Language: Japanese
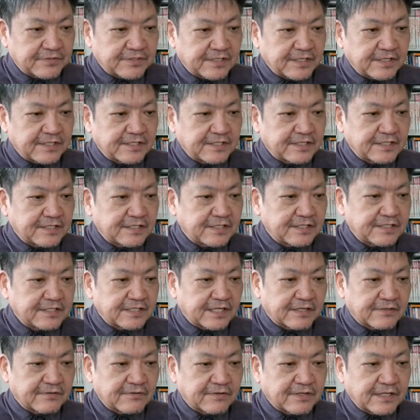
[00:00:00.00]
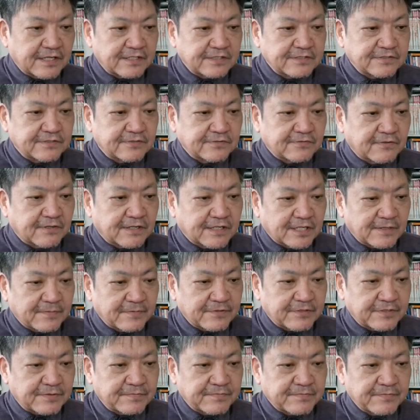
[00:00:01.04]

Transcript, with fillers: 氏支持者の結束を固める一